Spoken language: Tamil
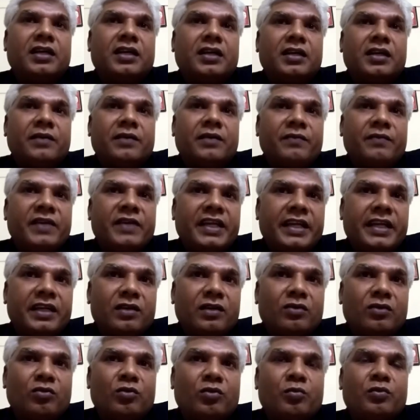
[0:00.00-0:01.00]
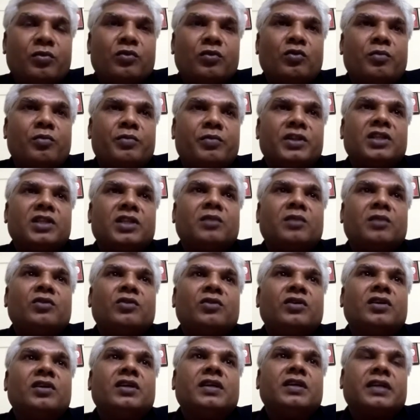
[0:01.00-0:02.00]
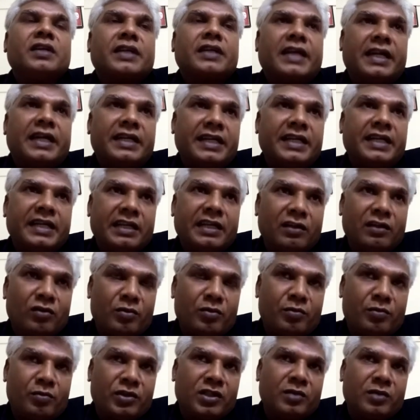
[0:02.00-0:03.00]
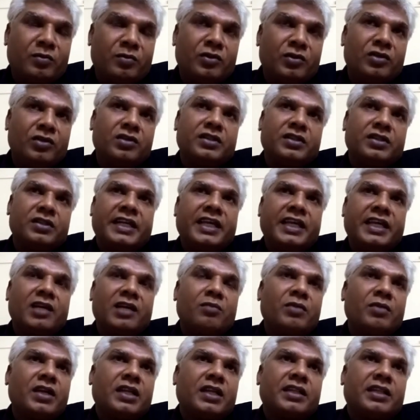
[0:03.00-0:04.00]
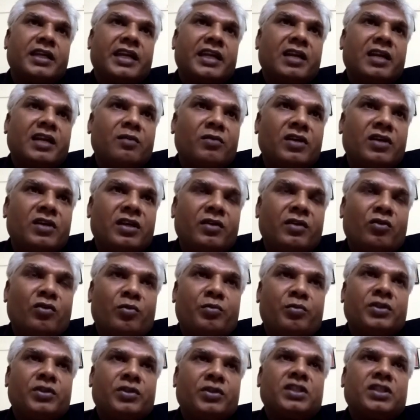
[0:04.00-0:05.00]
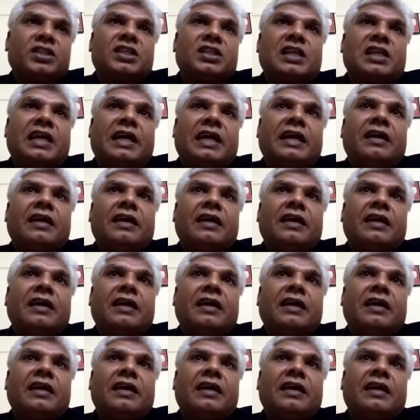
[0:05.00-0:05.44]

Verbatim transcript: எஃப்டிஐ ஒப்பந்தமும் காட்டங்கள் ஒப்பந்தமும் தனியார் மைய தாராள ஒப்பந்தத்துல